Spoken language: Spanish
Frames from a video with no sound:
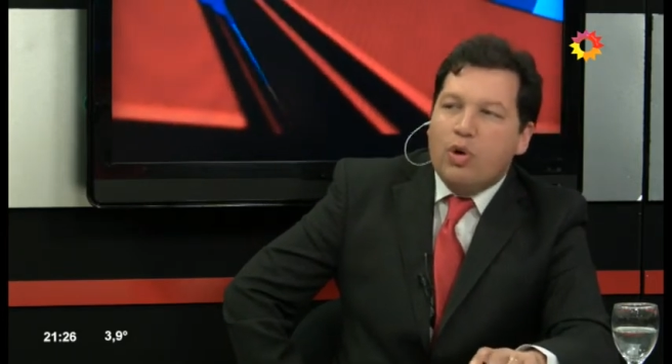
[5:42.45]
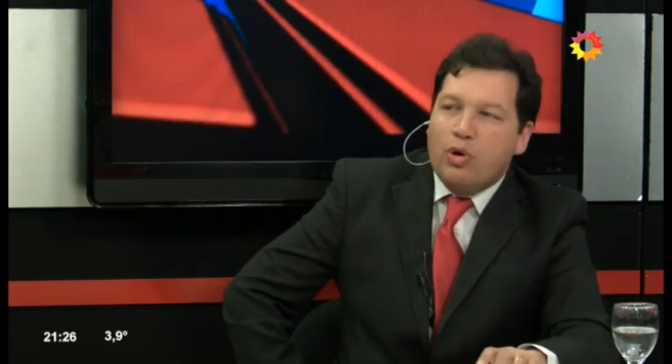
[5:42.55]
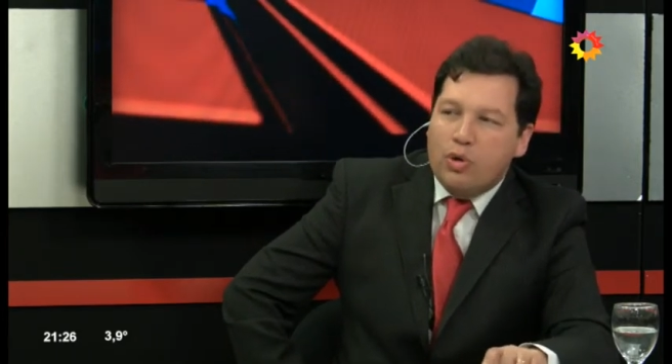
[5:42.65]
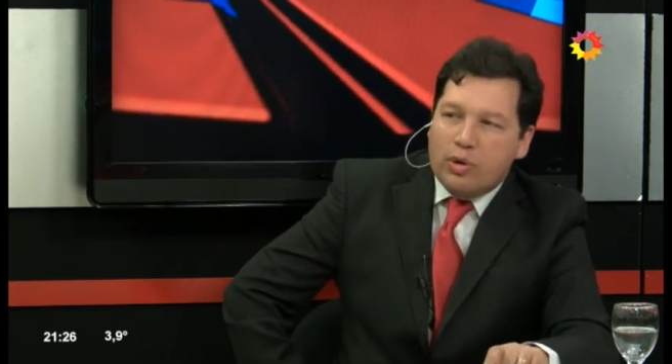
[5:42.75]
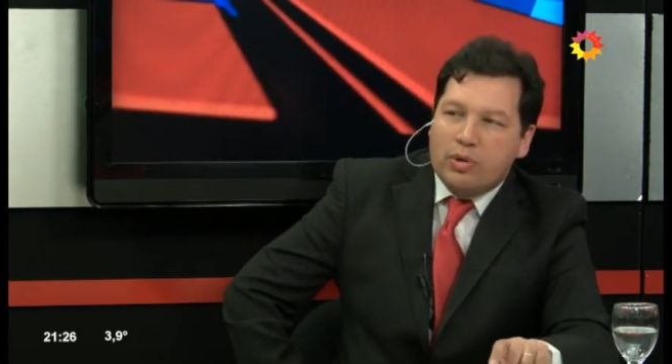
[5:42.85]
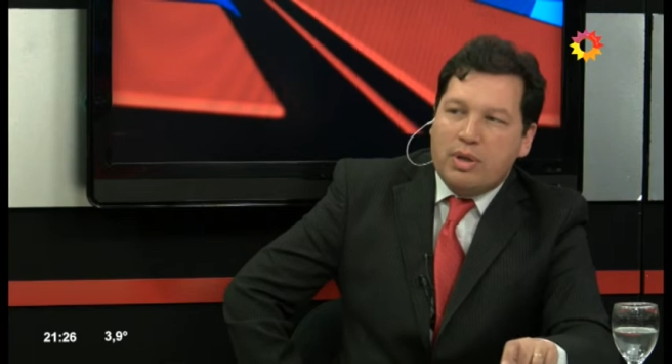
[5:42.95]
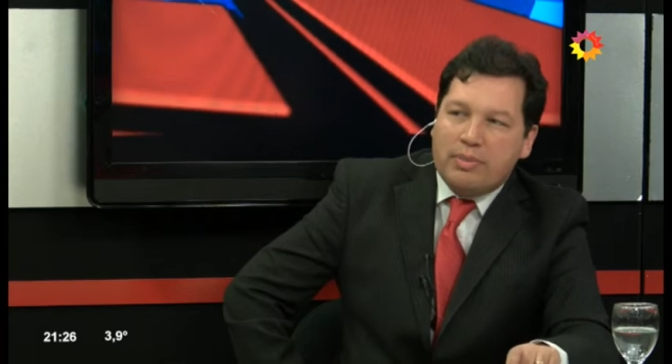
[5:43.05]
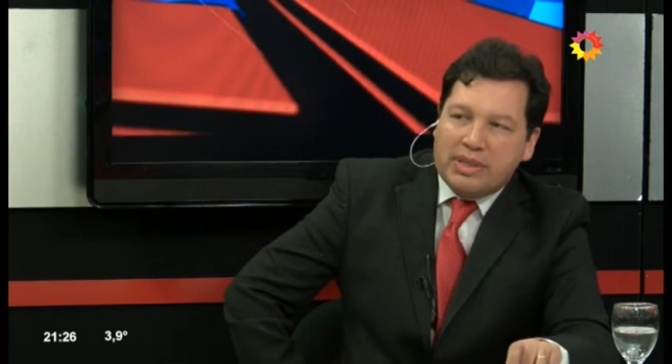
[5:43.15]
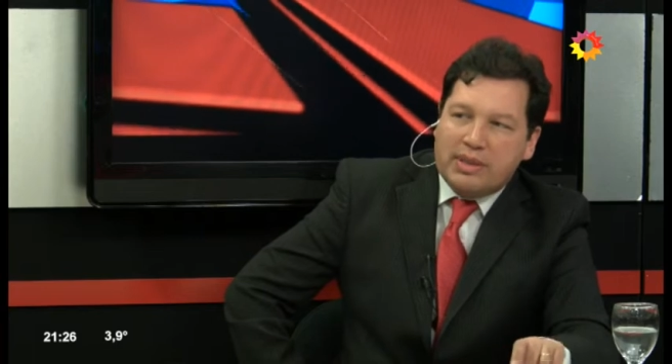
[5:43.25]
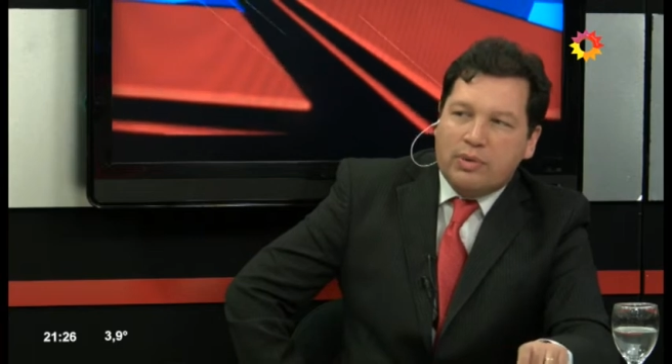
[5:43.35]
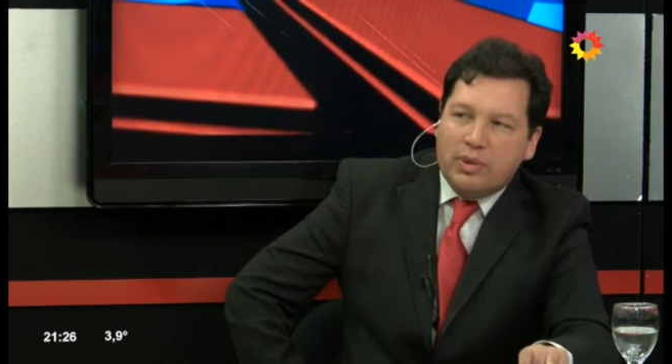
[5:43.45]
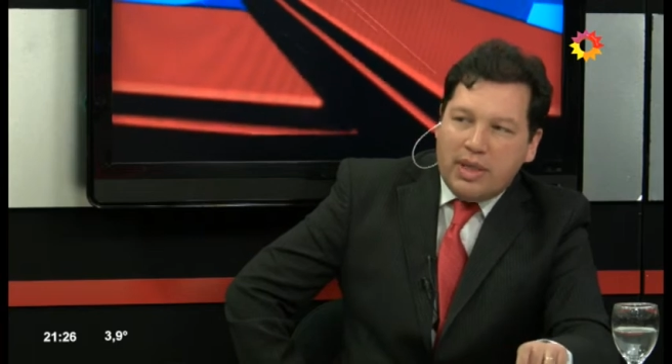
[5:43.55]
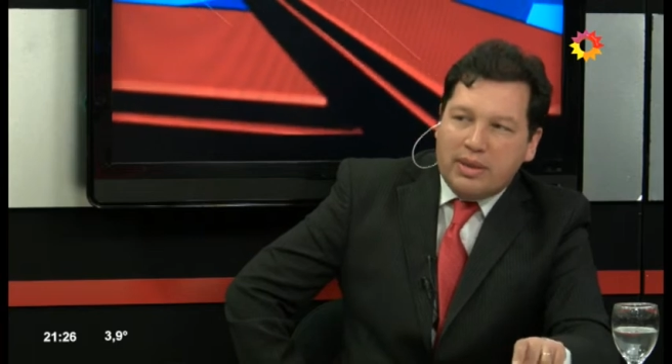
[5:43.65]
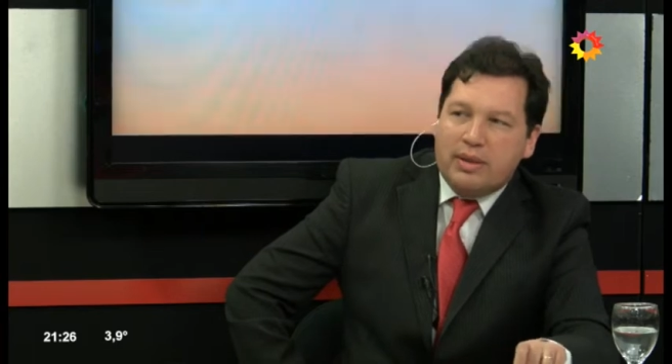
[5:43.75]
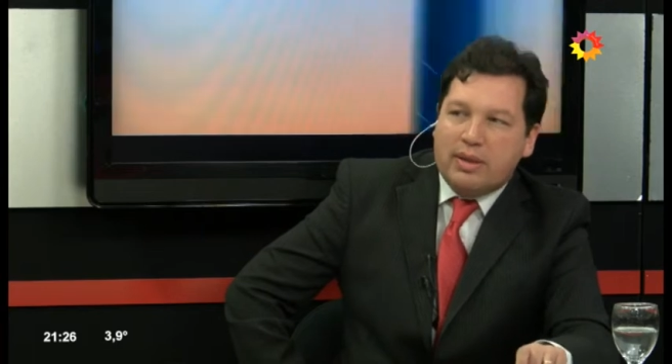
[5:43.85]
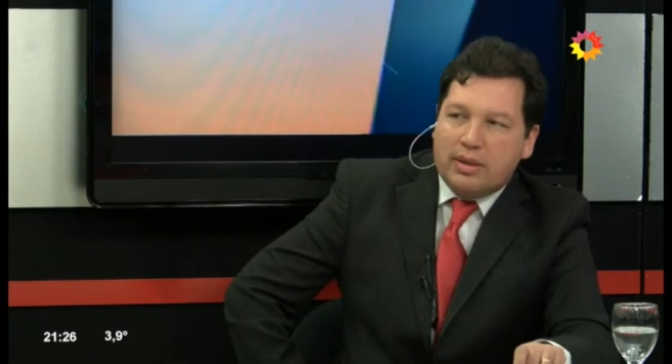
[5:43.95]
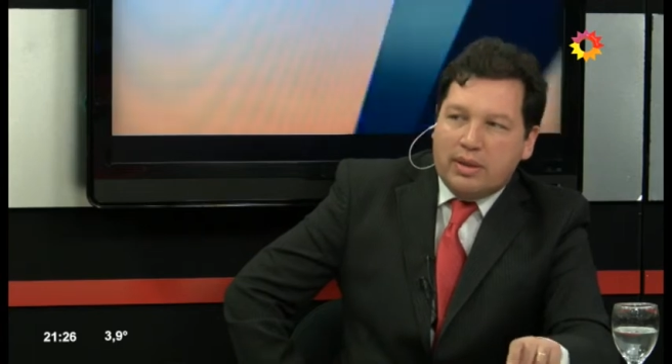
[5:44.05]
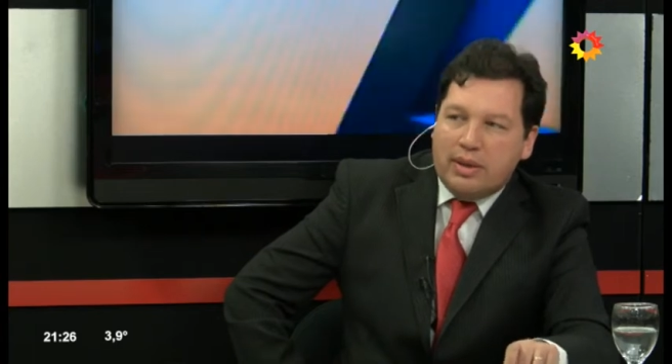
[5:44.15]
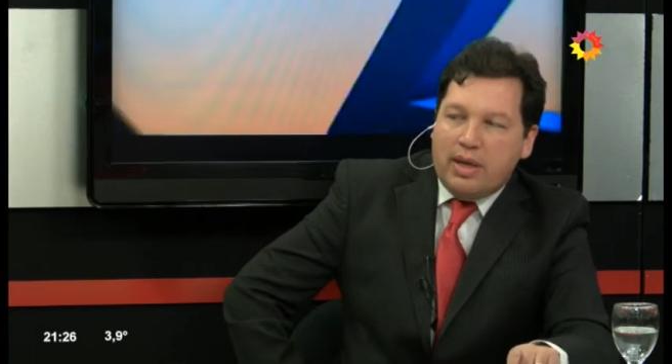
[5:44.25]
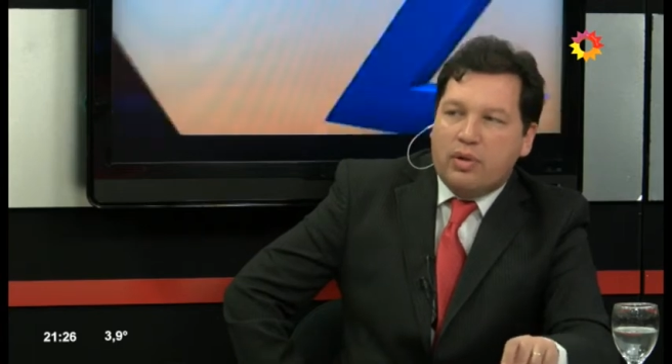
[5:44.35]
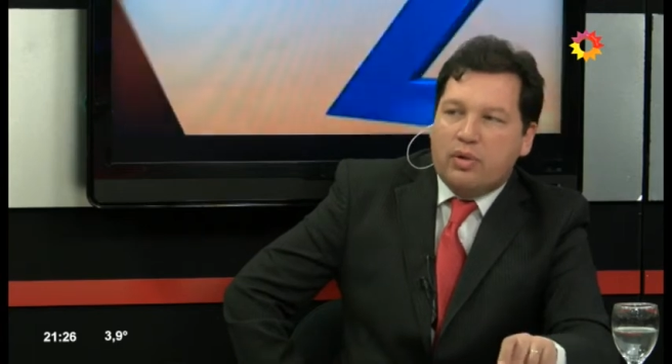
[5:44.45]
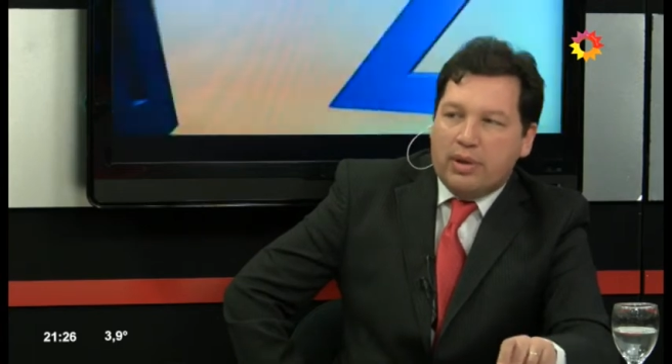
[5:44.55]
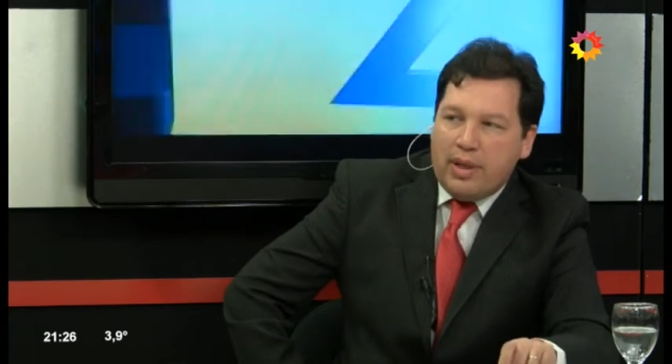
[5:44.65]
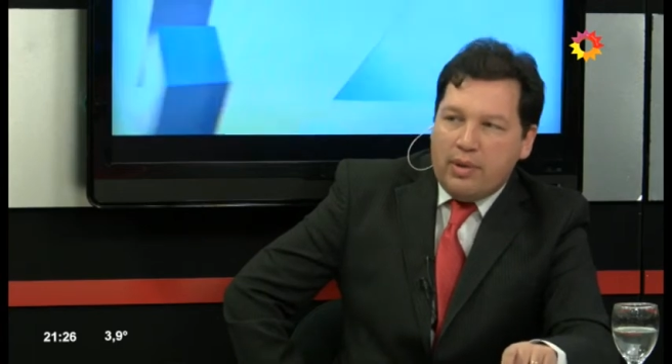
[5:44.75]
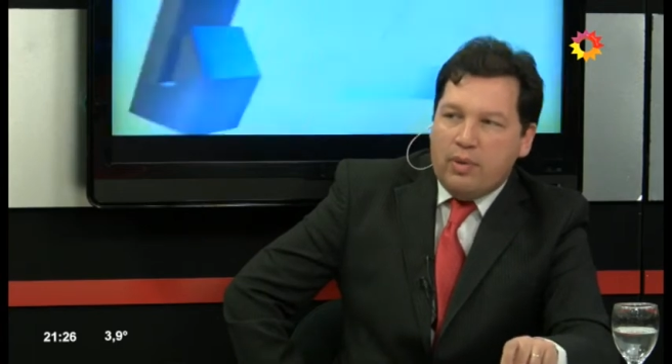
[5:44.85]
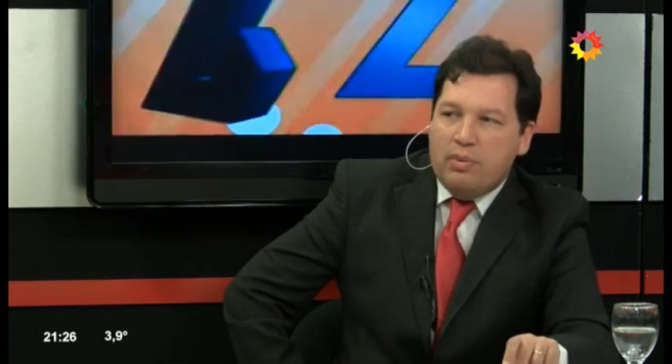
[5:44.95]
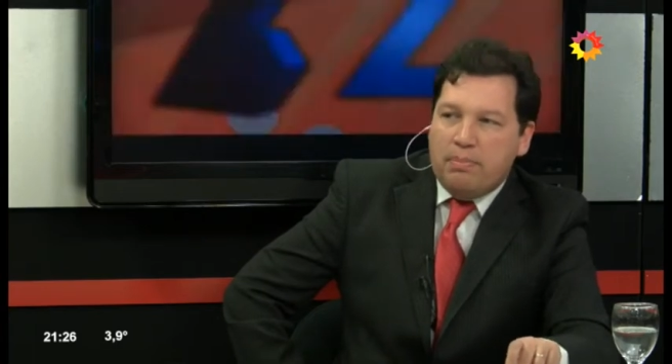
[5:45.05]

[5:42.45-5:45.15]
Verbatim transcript: Ojo que una empresa de seguridad tiene que tener acordado